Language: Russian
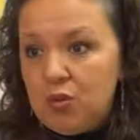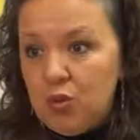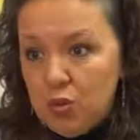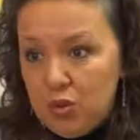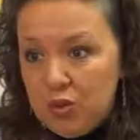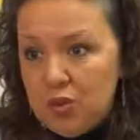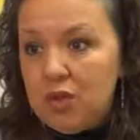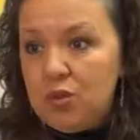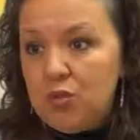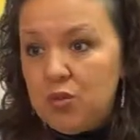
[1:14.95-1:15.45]

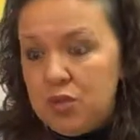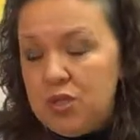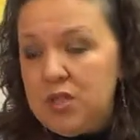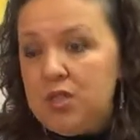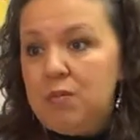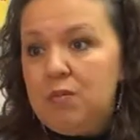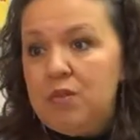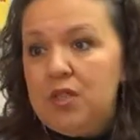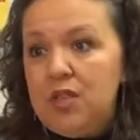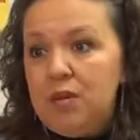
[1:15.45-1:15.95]
тот, который
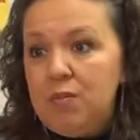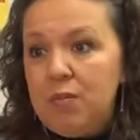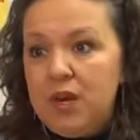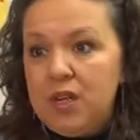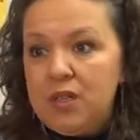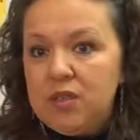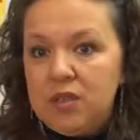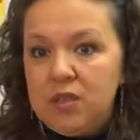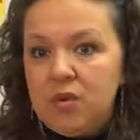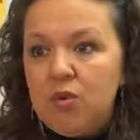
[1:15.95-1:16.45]
с ним
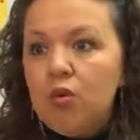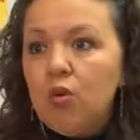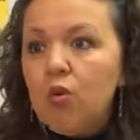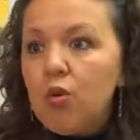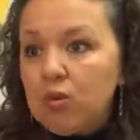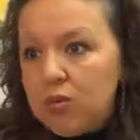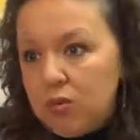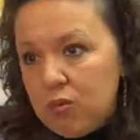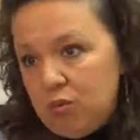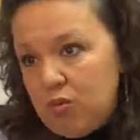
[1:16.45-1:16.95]
занимается,
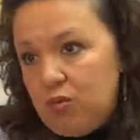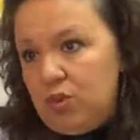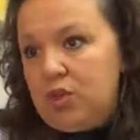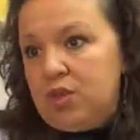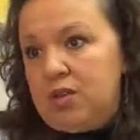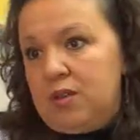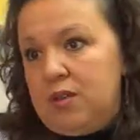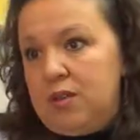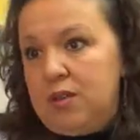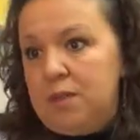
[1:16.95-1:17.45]
он
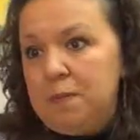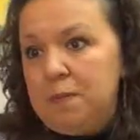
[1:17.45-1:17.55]
лучший.